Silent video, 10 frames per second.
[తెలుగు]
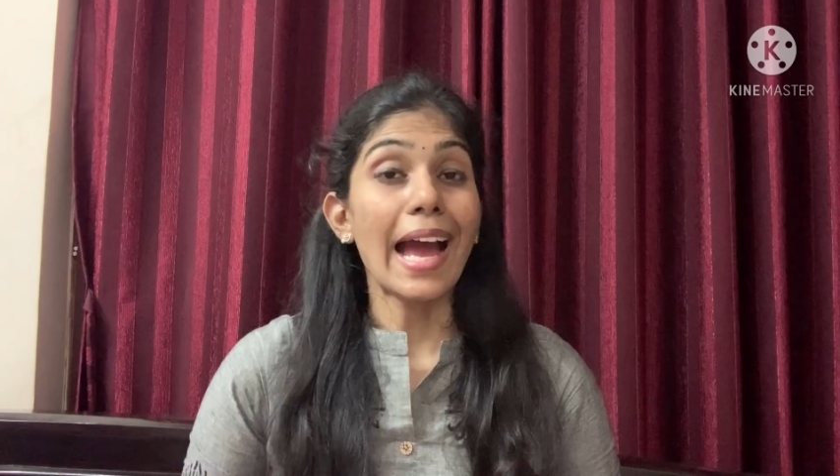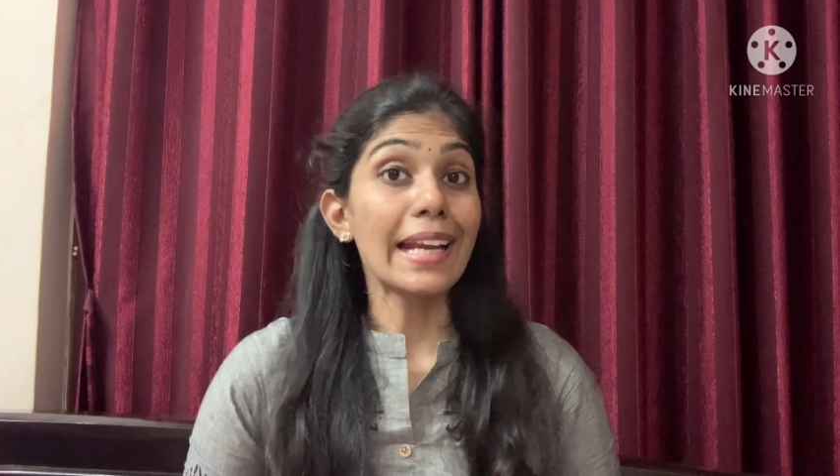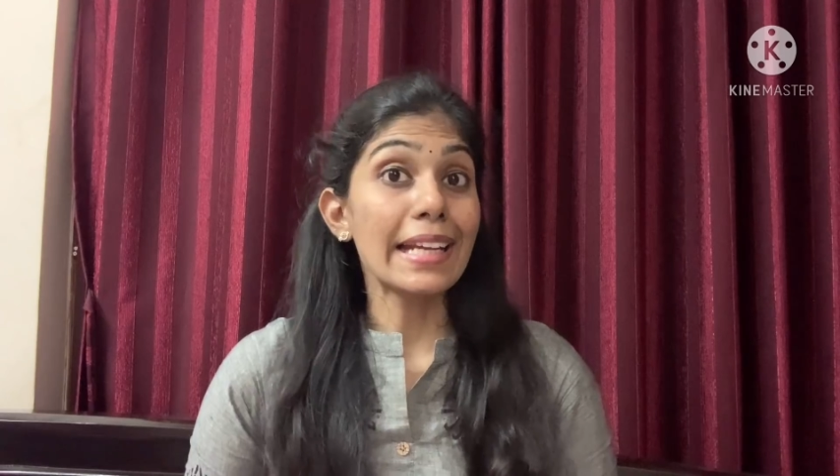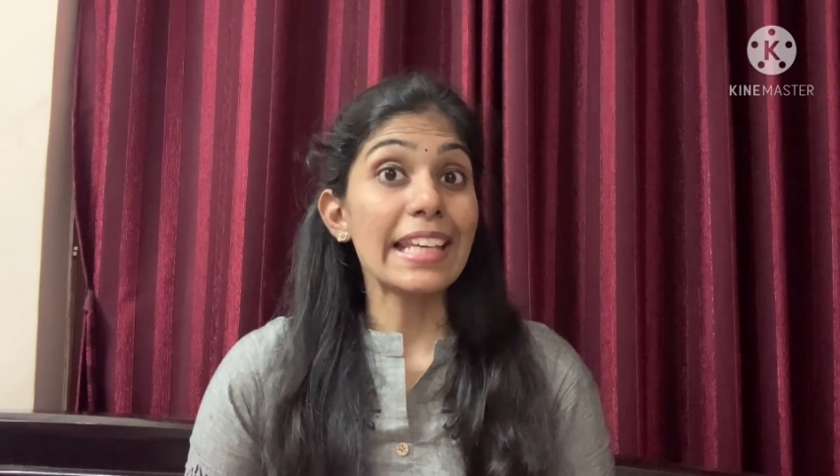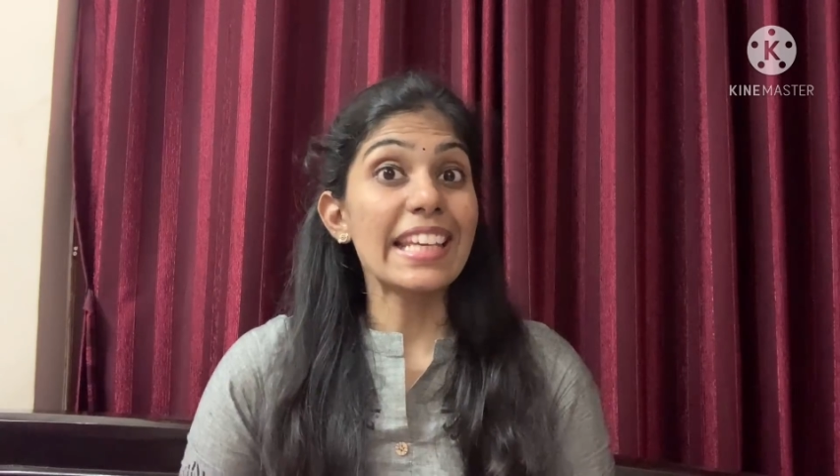
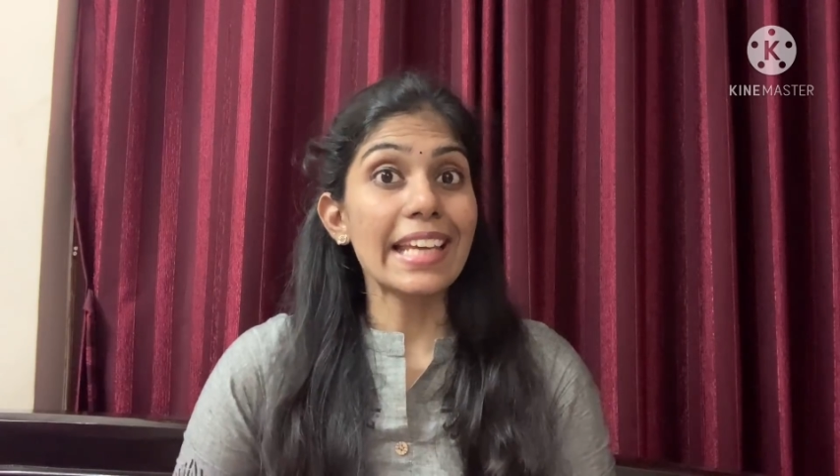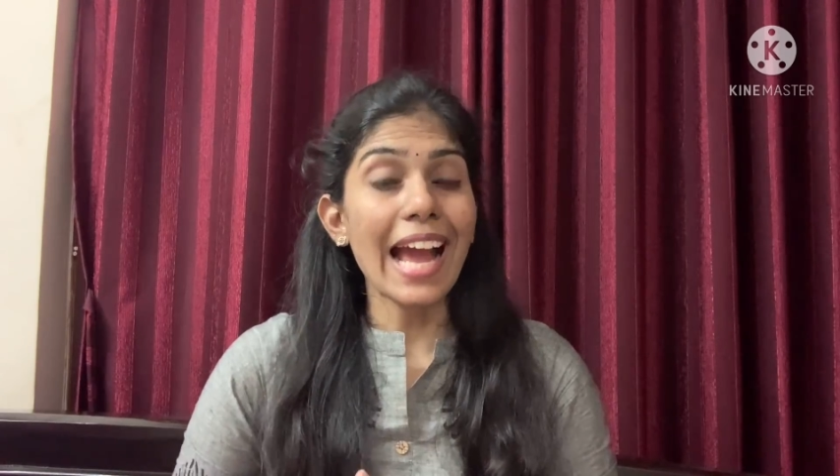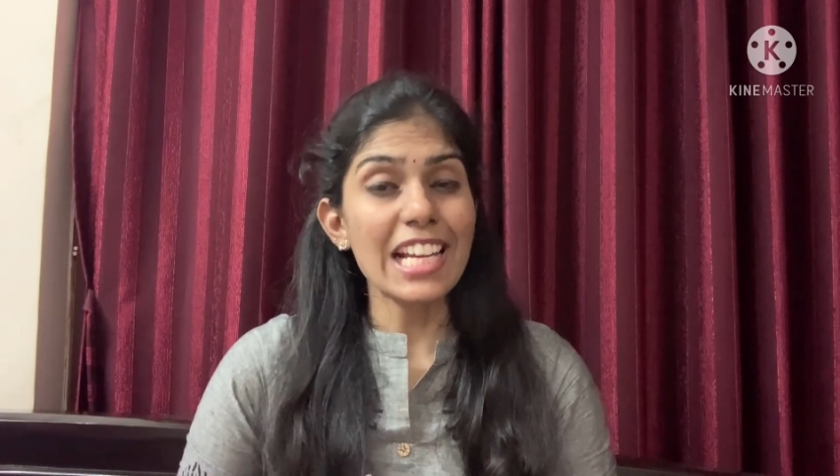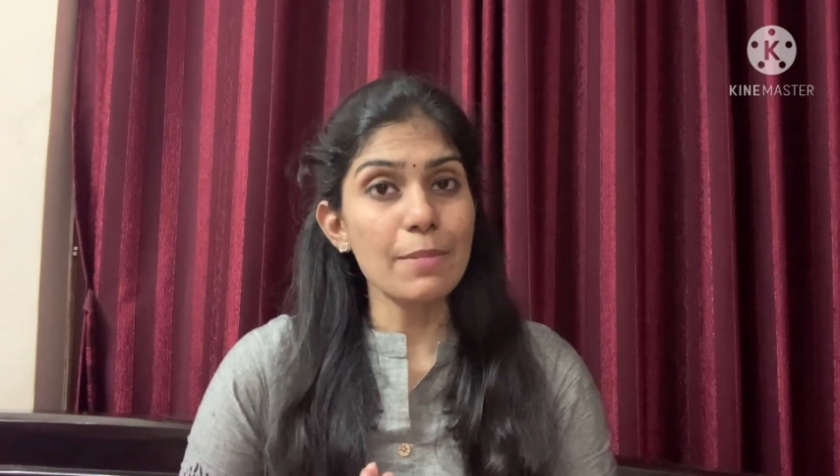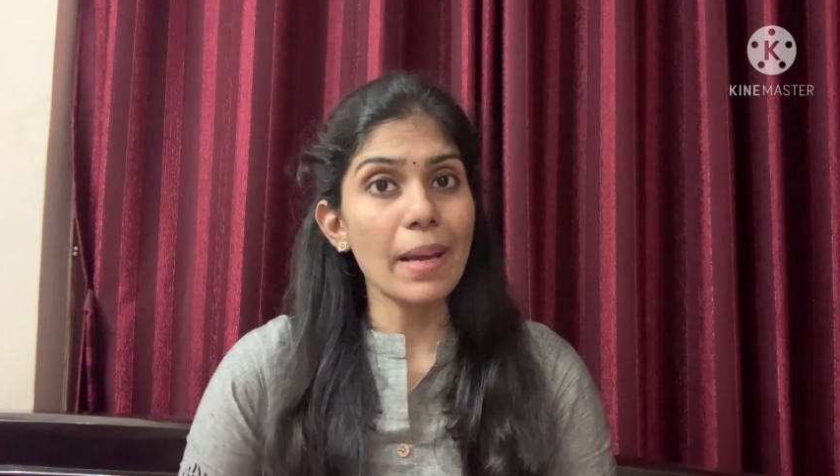అండ్ ఈ
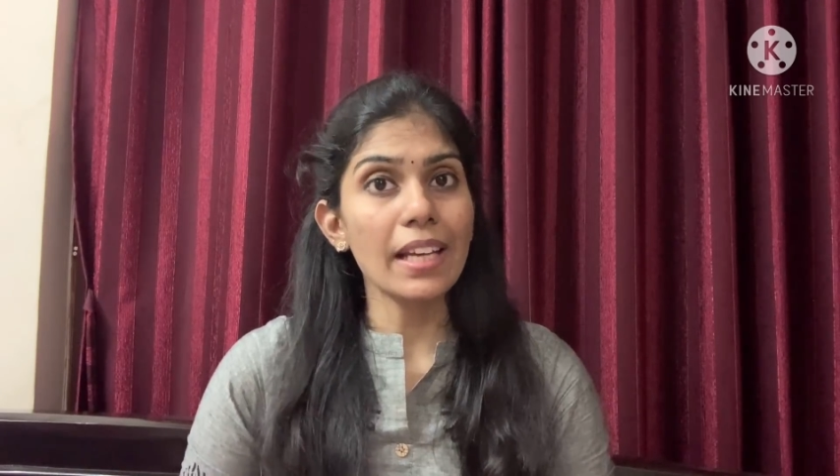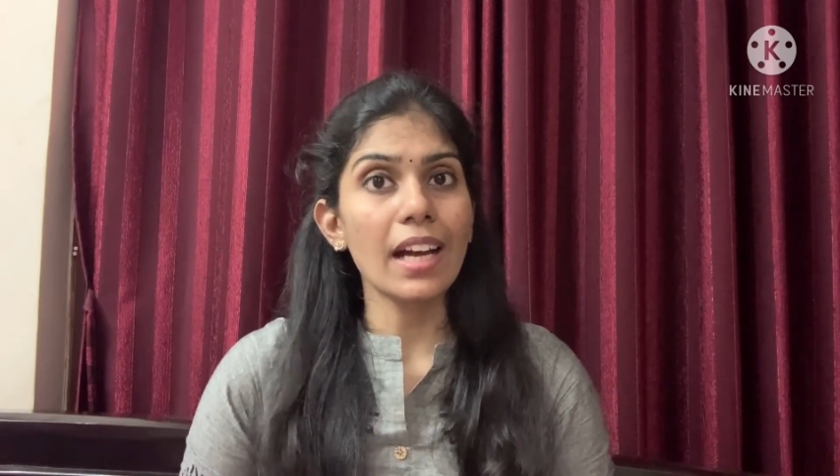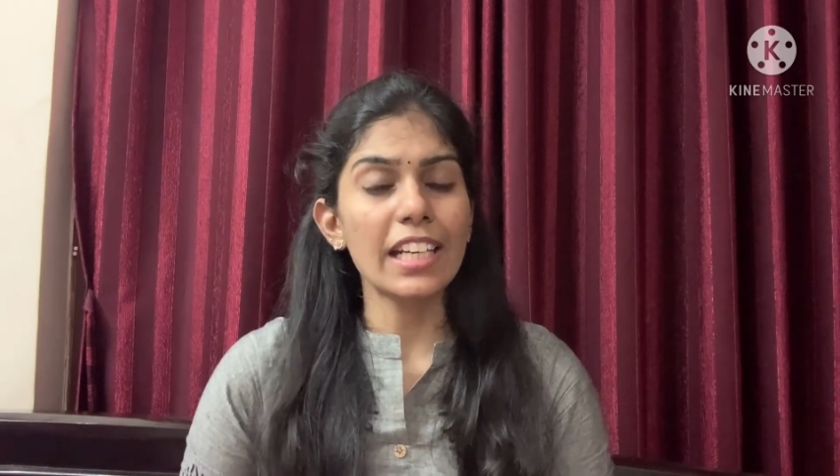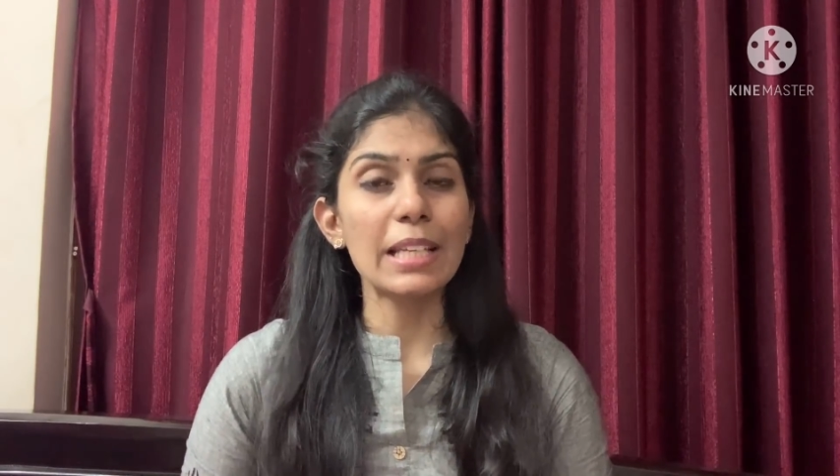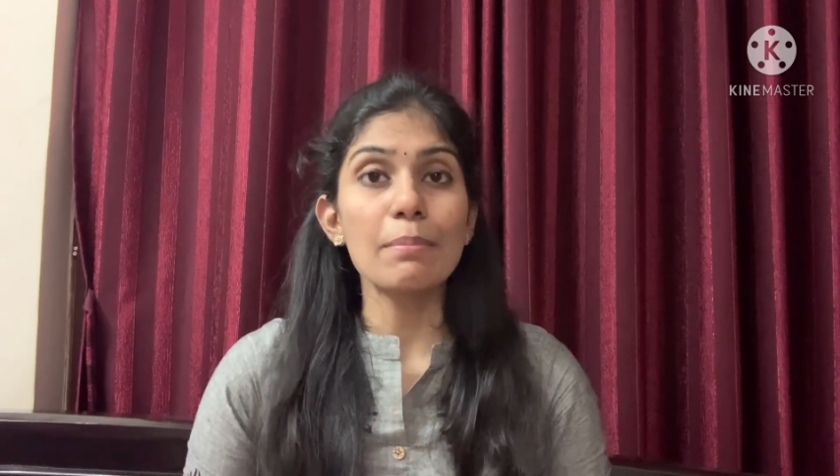క్యాష్ బ్యాక్ కానీ